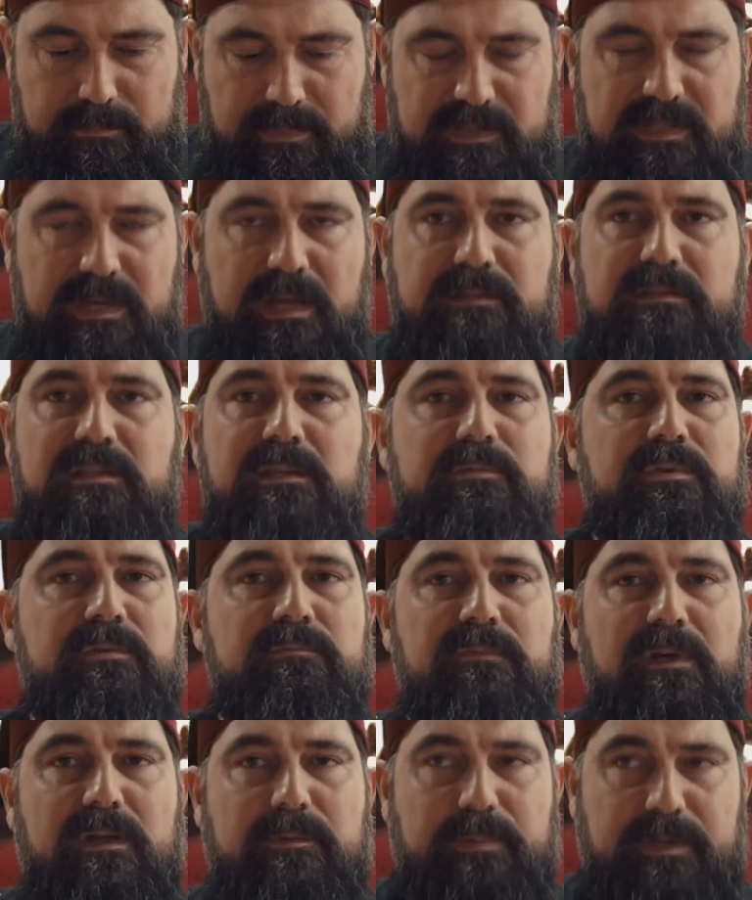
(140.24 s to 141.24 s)
Bir
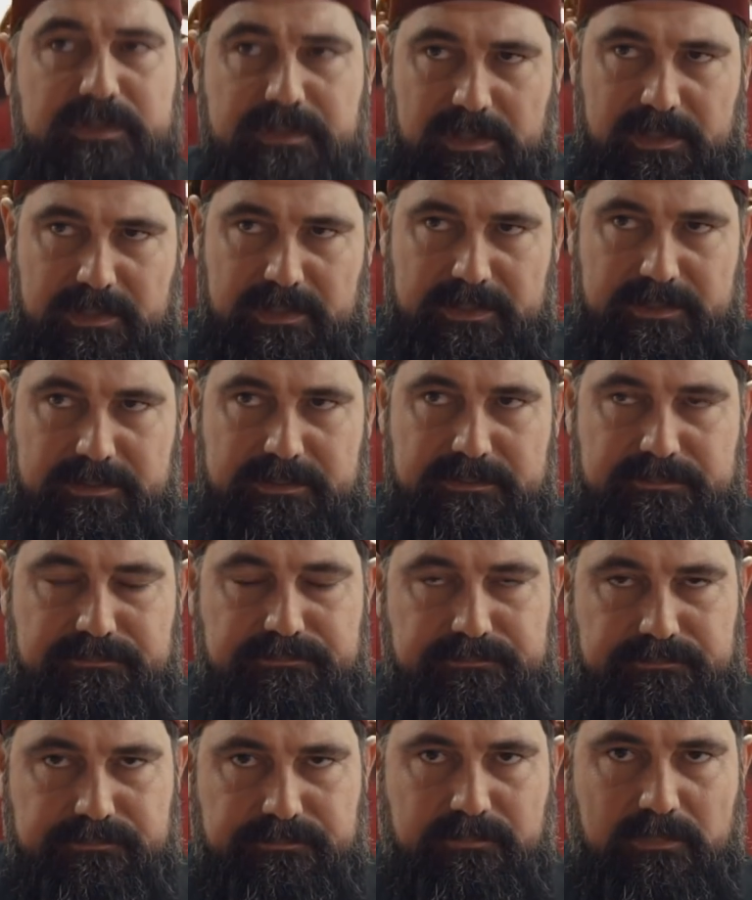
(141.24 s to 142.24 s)
tertibim var paşalar.
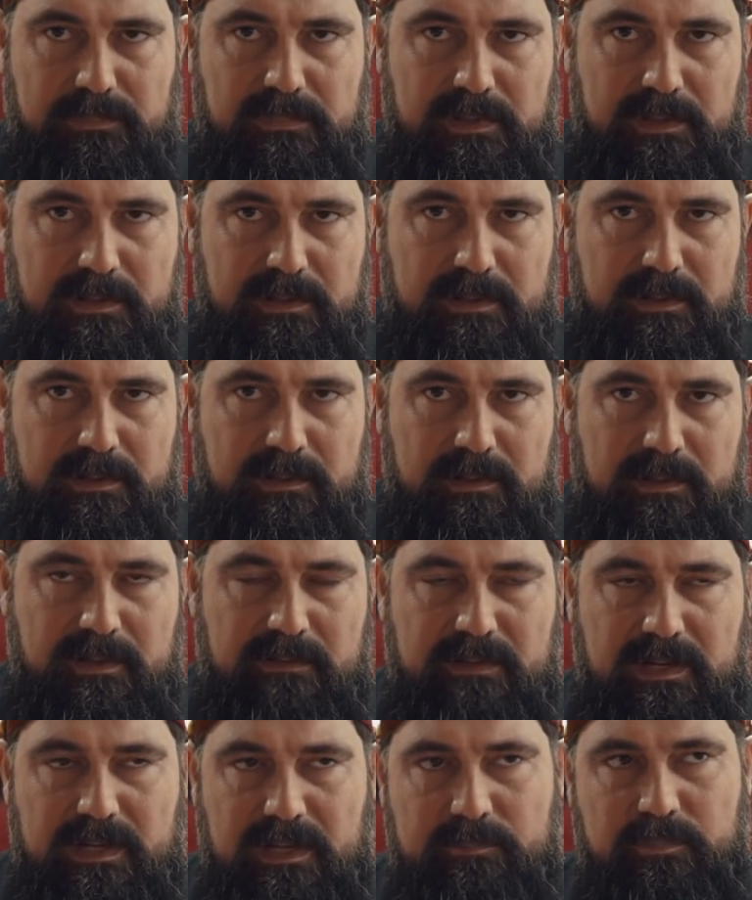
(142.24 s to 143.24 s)

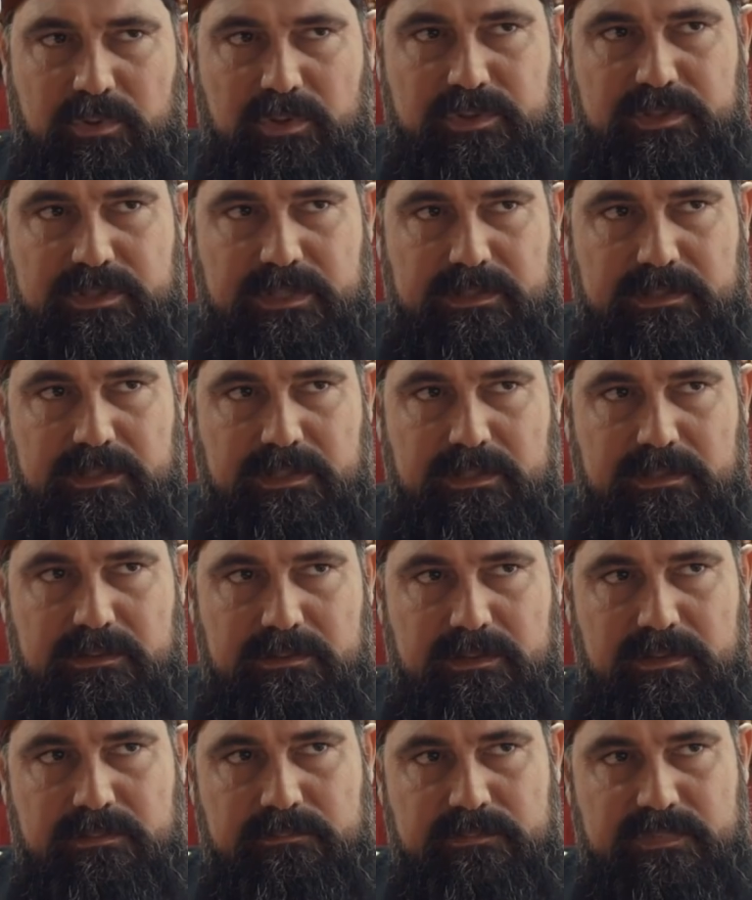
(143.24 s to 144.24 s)
Evvela borçlarda
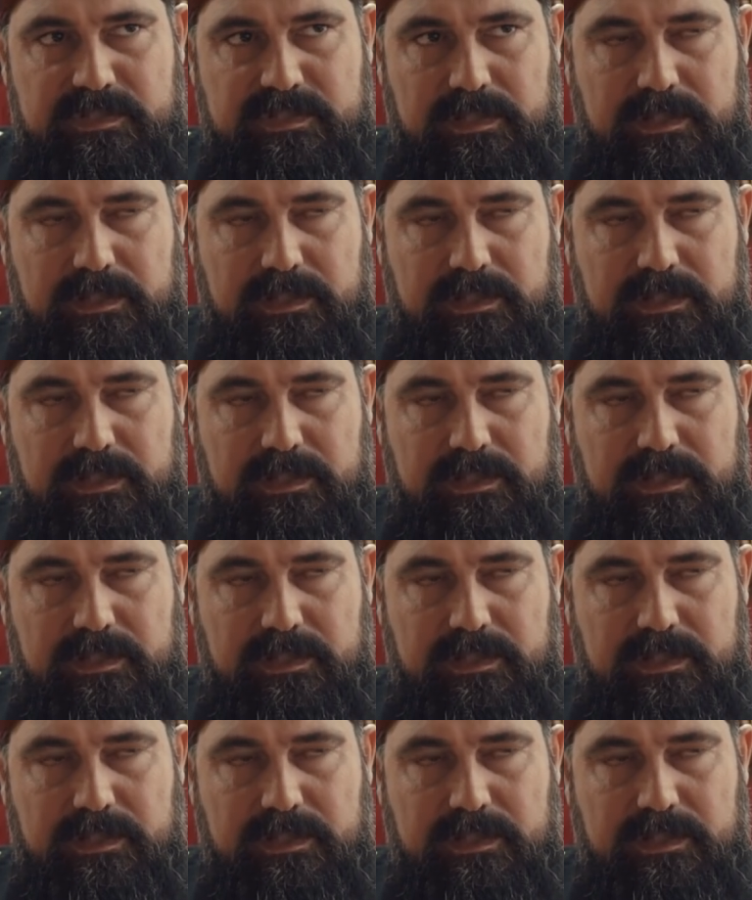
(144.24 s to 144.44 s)
indirim